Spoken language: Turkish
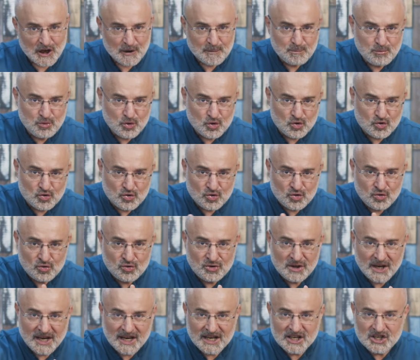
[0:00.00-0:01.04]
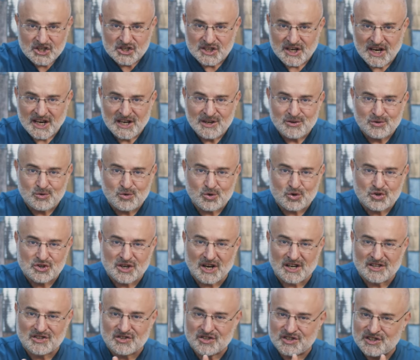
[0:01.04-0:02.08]
bütün eşyayı
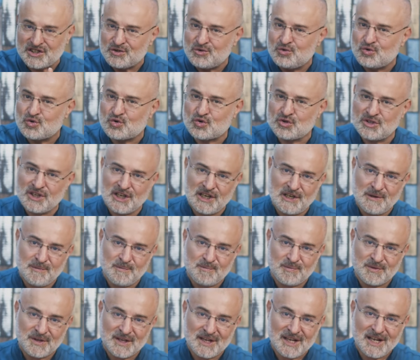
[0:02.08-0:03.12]
kuşattığını düşünelim.